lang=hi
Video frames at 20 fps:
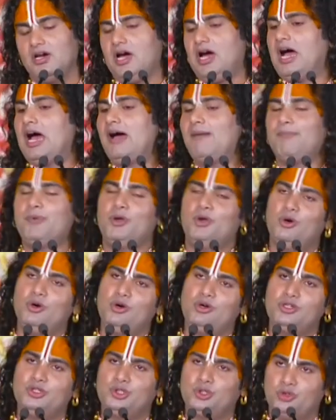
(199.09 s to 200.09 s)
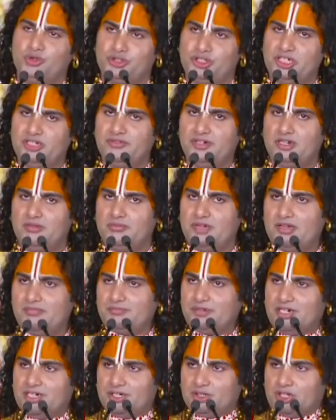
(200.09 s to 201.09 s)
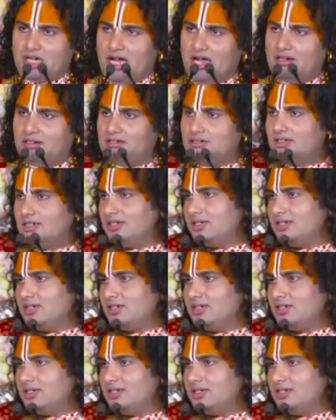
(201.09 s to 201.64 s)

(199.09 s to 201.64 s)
आप लोग जो जीवन में परेशान